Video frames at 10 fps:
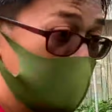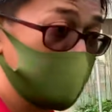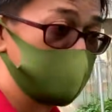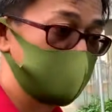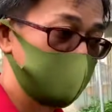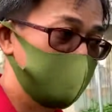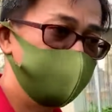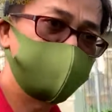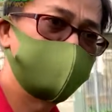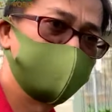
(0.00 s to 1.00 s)
sa
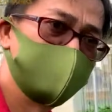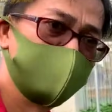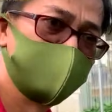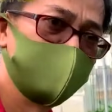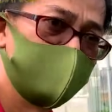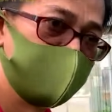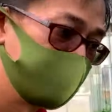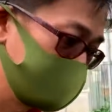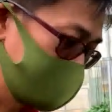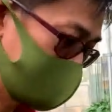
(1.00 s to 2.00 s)
leaf
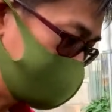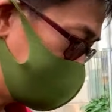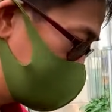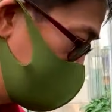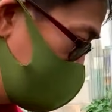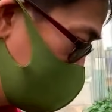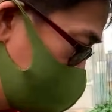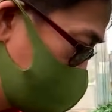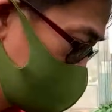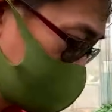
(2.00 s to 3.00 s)
especially
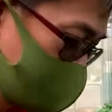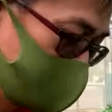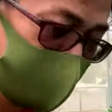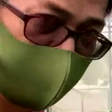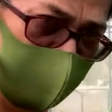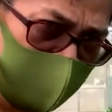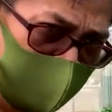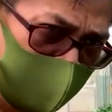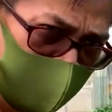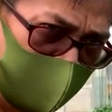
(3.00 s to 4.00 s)
for the growing fruit
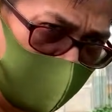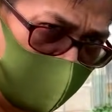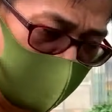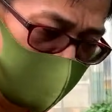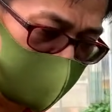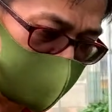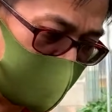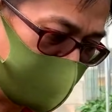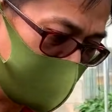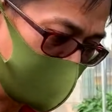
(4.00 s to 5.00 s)
kasi
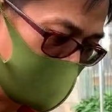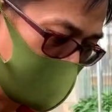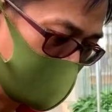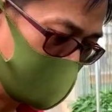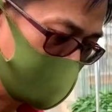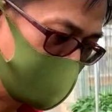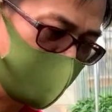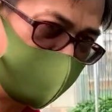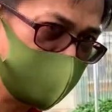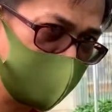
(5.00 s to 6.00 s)
pag uh,
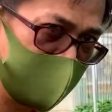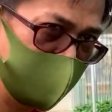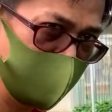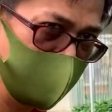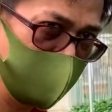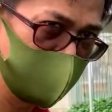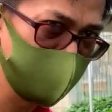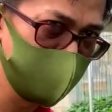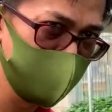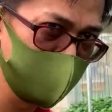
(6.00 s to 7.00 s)
manipis ang dahon
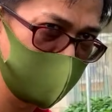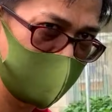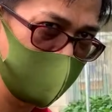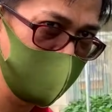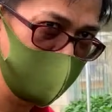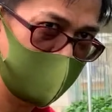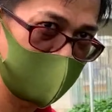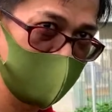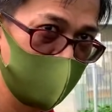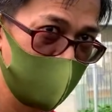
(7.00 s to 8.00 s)
nasusunog ng
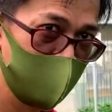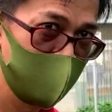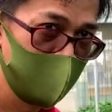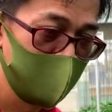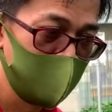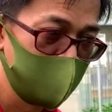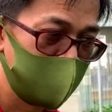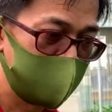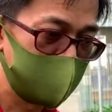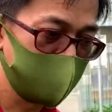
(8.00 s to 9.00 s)
araw
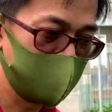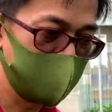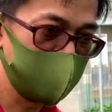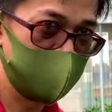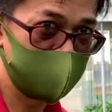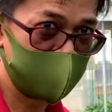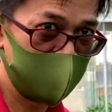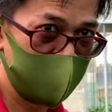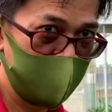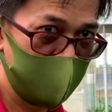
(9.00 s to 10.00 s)
tinatawag nating sun
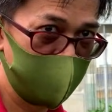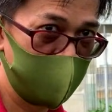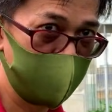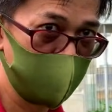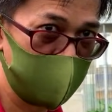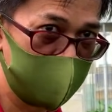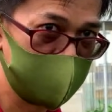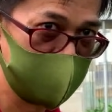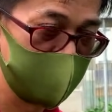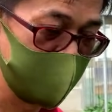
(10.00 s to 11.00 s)
scalding ang mga prutas